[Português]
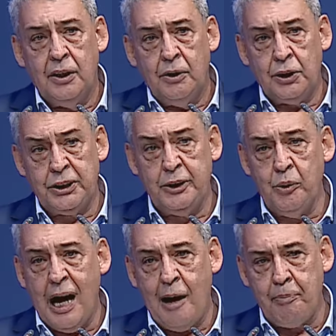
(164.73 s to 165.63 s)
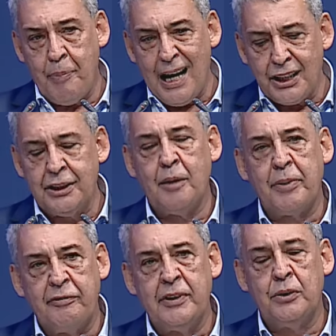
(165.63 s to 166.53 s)
Acho que a parte da
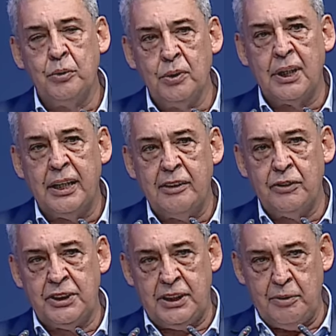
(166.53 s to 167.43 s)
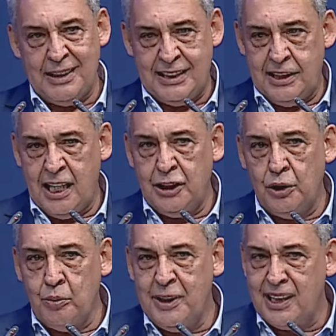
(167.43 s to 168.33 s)
prefeitura é você ter uma cidade
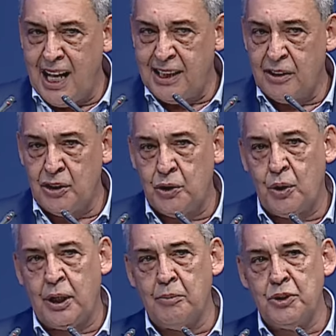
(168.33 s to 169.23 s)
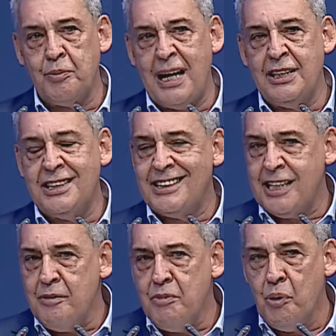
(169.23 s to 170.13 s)
iluminada, nós trocamos mais de
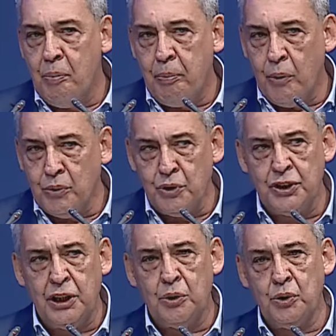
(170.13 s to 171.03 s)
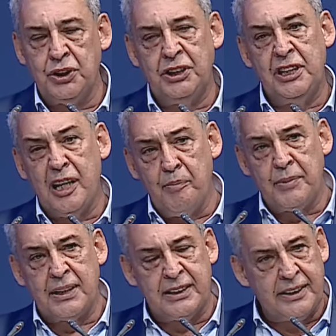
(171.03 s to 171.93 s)
100 mil pontos de luz de
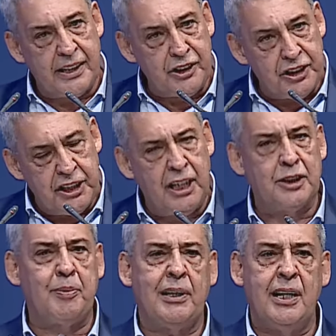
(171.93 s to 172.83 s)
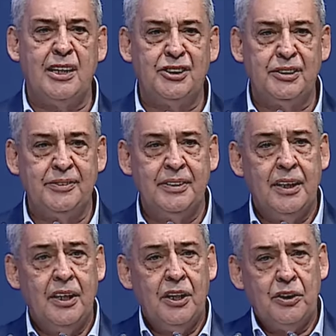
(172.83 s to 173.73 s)
lâmpadas antigas para LED,
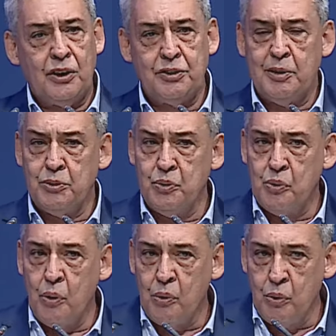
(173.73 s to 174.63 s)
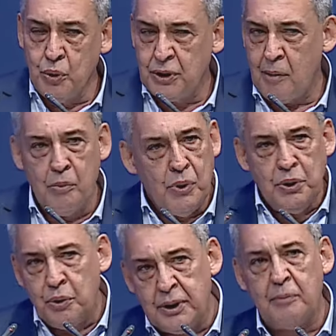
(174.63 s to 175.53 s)
nós fizemos um concurso que há
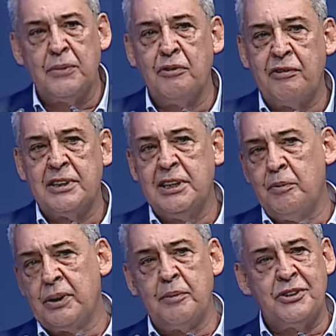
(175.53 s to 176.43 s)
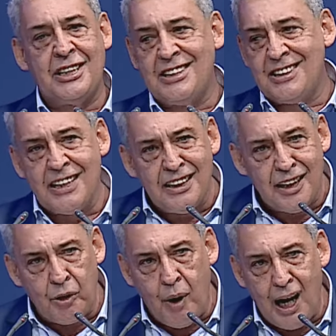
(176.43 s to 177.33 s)
muito tempo não fazia, botamos
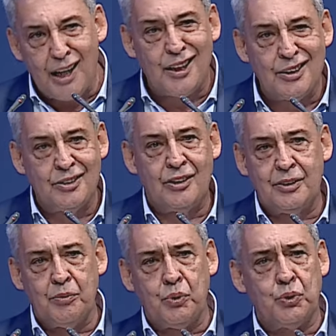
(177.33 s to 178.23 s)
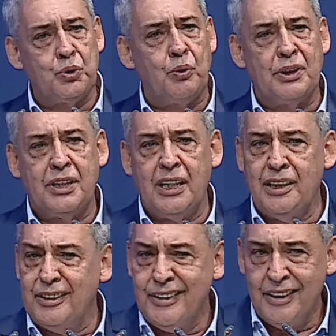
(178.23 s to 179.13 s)
60 guardas, nós estamos com os
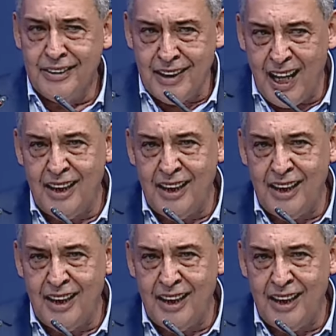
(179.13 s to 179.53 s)
containers na